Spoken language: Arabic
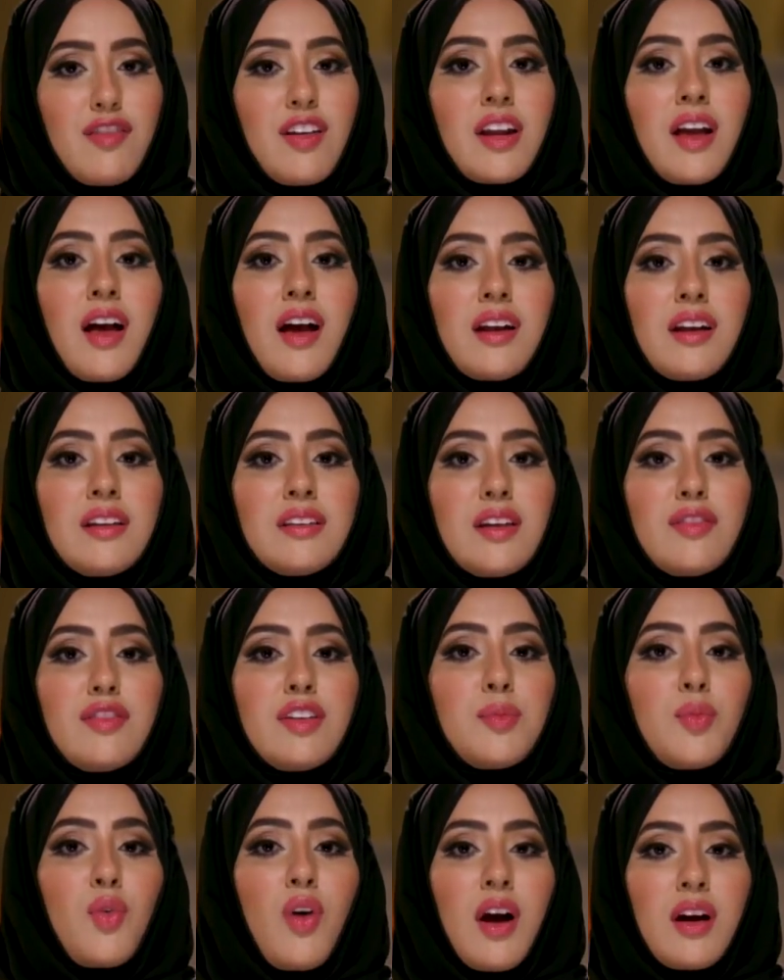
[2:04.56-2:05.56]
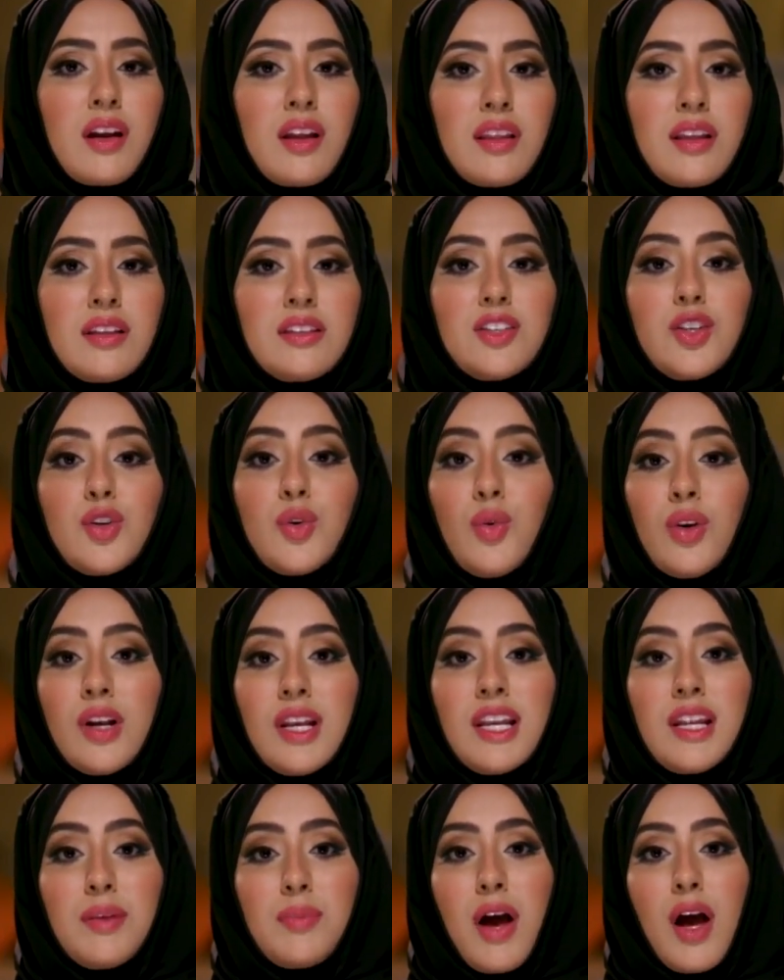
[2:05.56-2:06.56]
فانخرط في معارضة
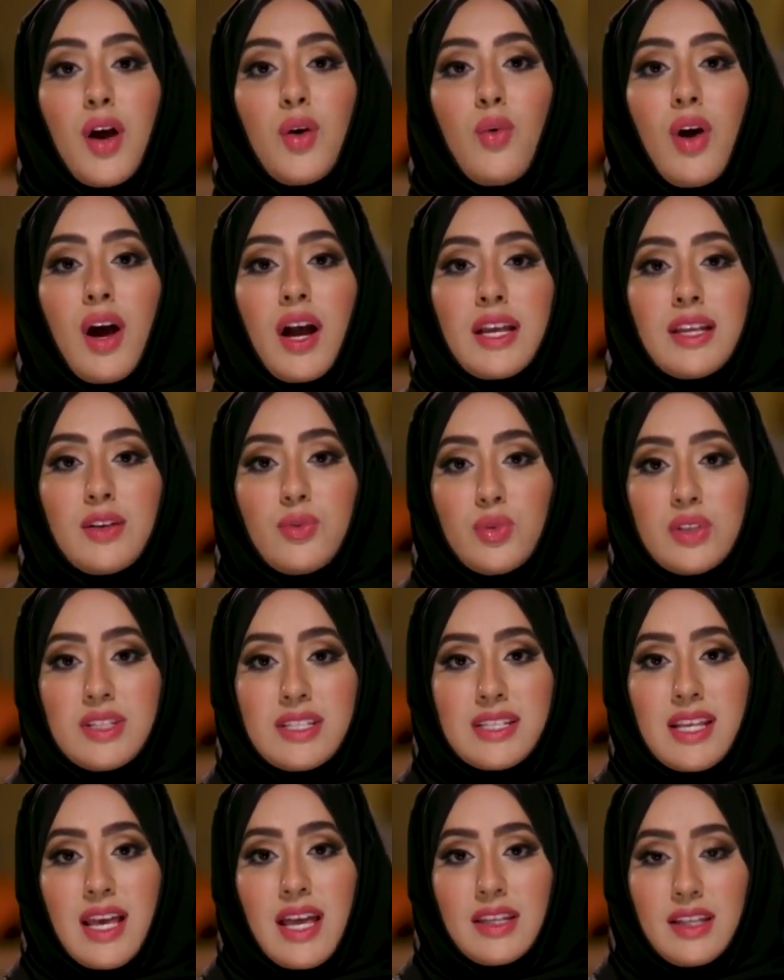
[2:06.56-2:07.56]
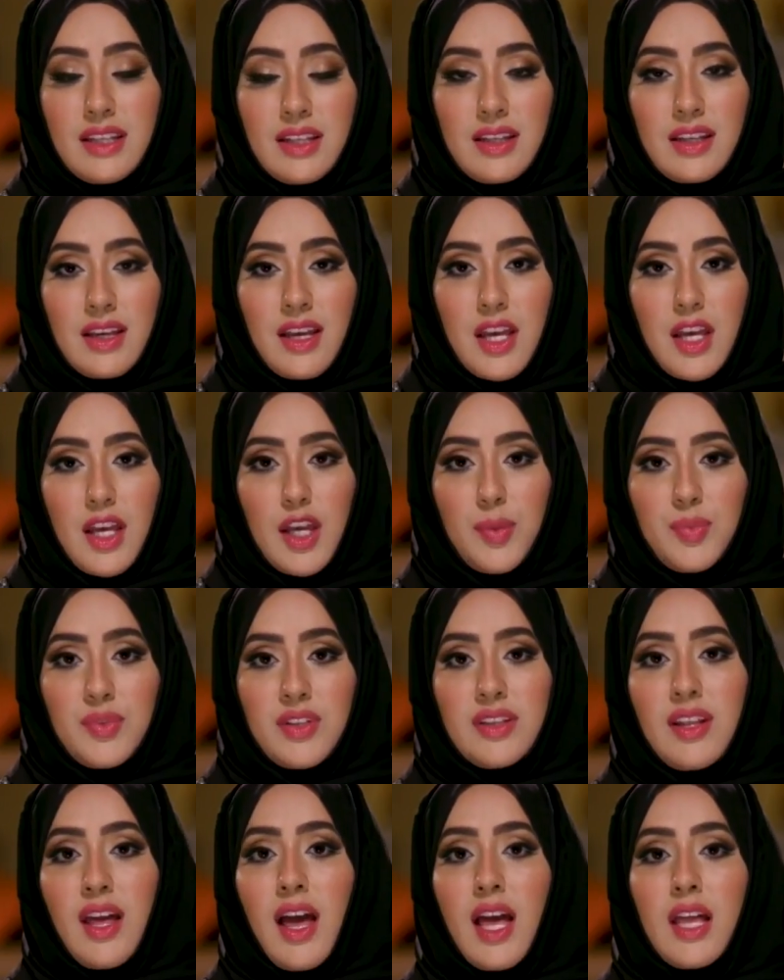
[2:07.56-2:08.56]
كل ما هو غير إنساني
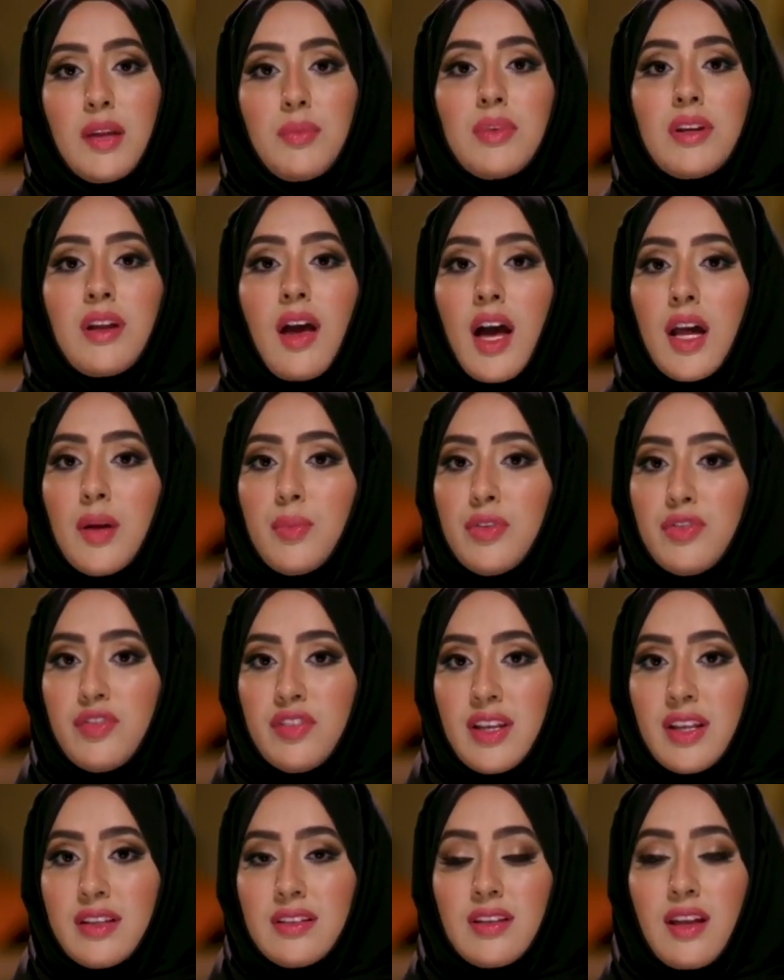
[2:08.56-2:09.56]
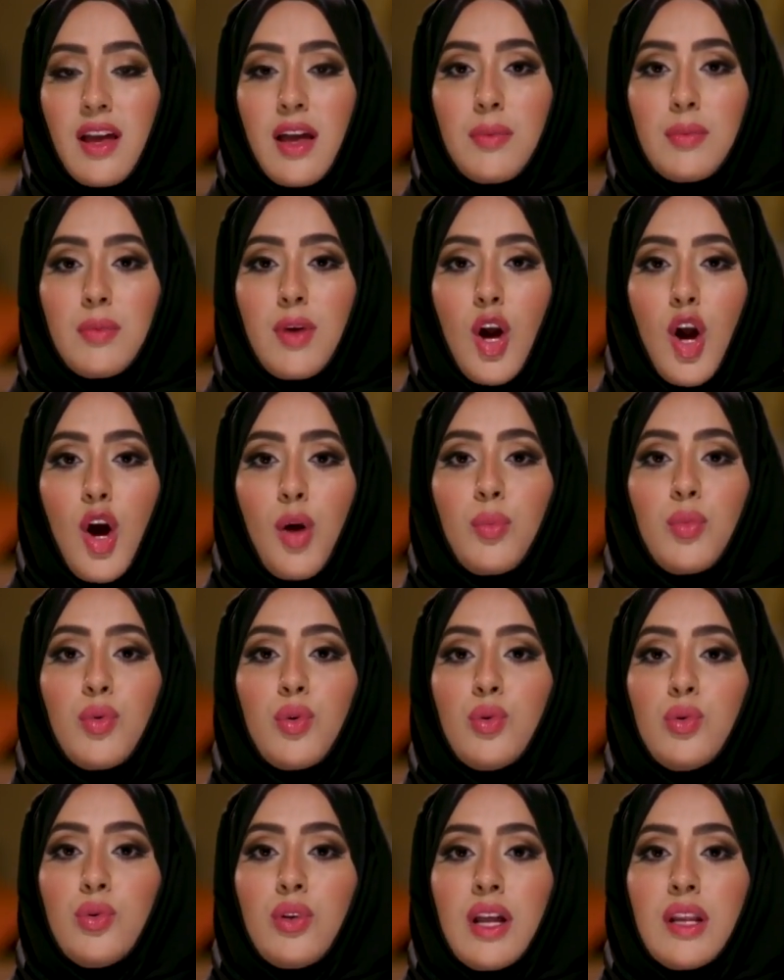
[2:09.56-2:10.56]
ابتداء من حرب فيتنام
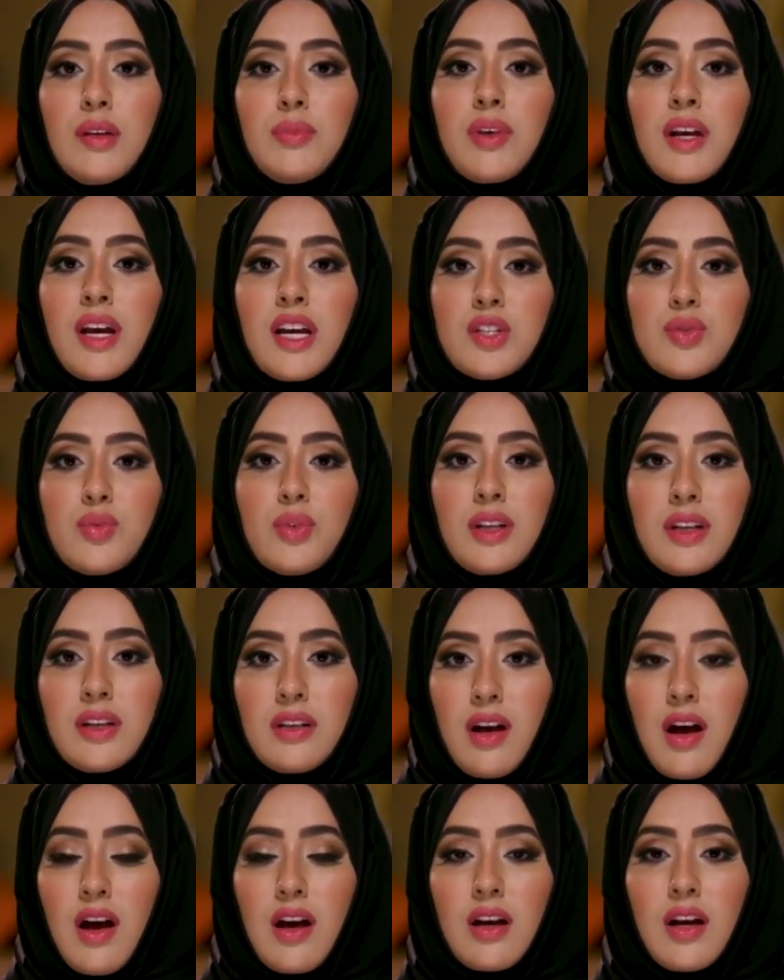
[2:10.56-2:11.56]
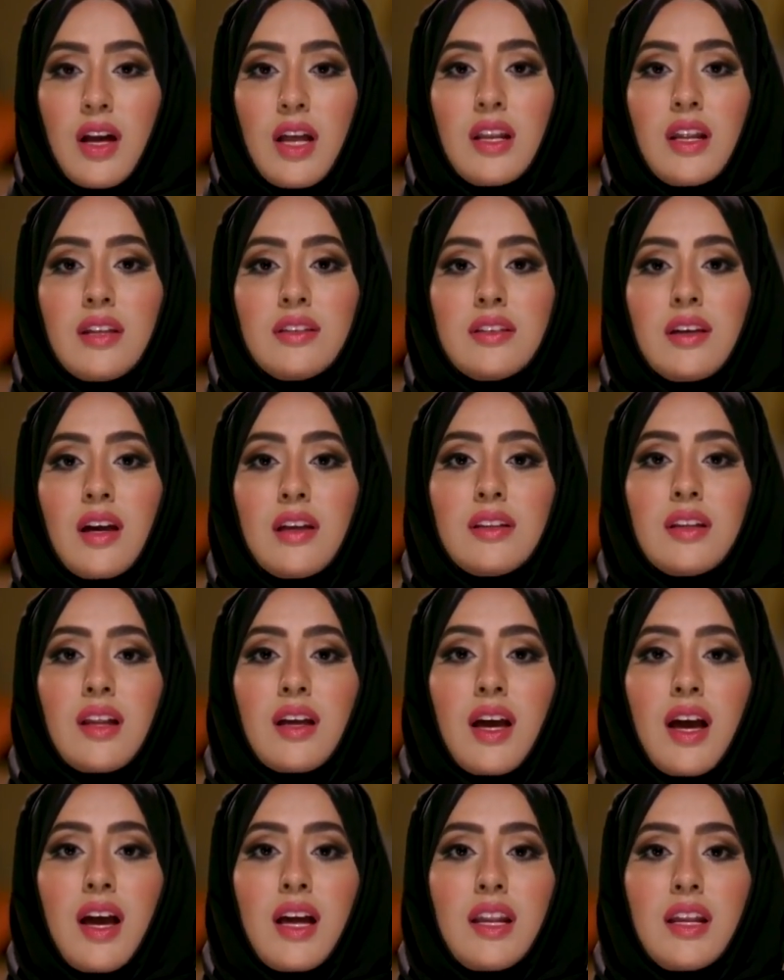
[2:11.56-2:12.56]
مرورا بغزو العراق التي
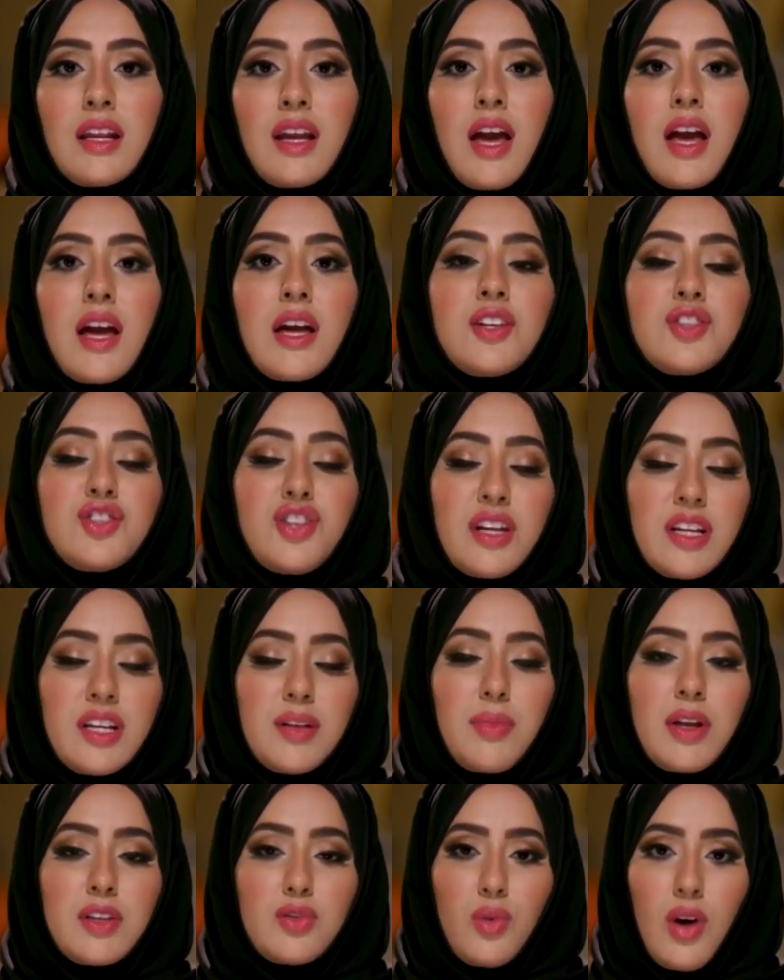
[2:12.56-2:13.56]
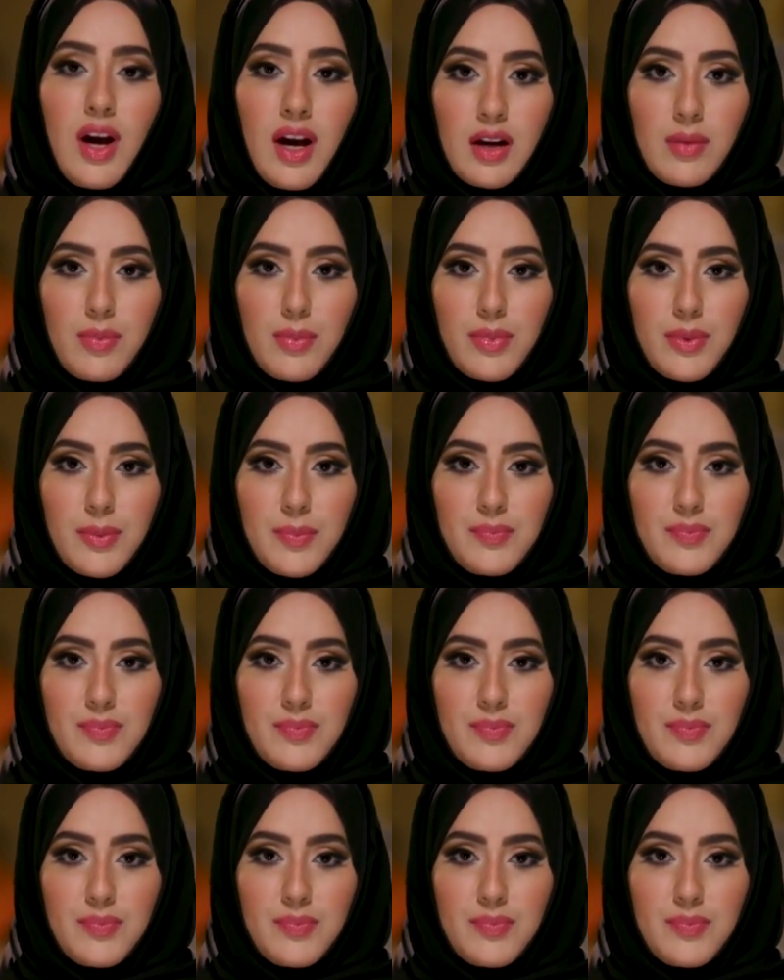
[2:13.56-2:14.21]
أطلق عليها جريمة حرب